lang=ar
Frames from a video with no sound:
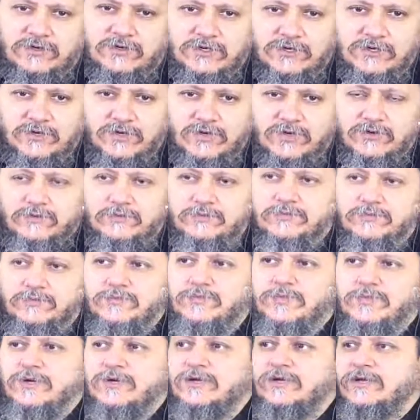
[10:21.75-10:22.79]
الحب
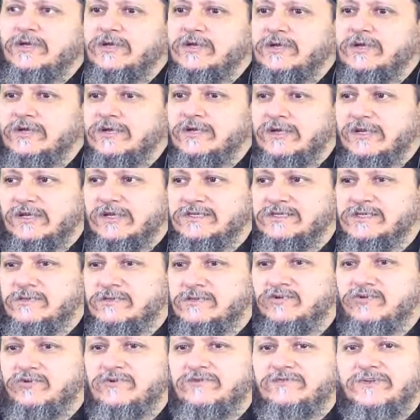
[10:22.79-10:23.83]
اللي زي
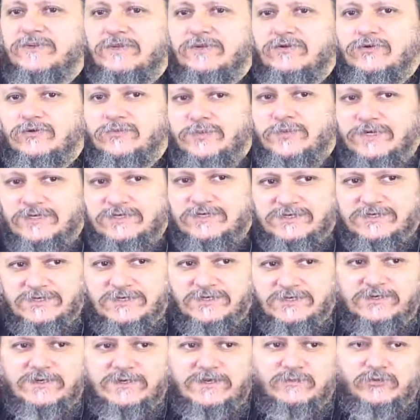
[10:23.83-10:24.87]
بنقول فيلو
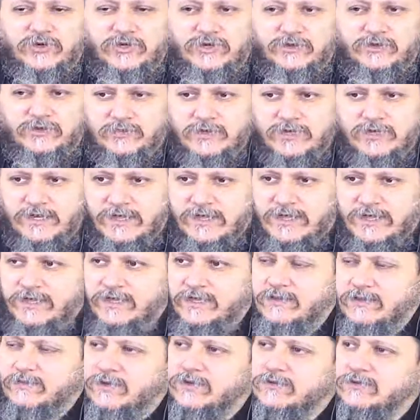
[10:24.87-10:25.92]
باتير يعني محب
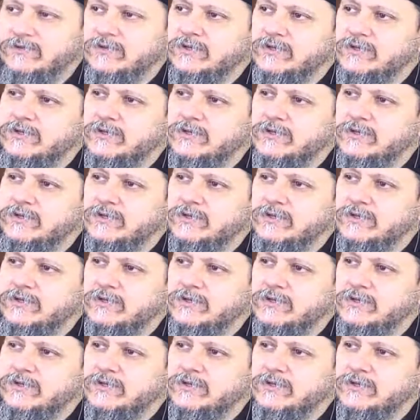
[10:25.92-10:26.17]
الآب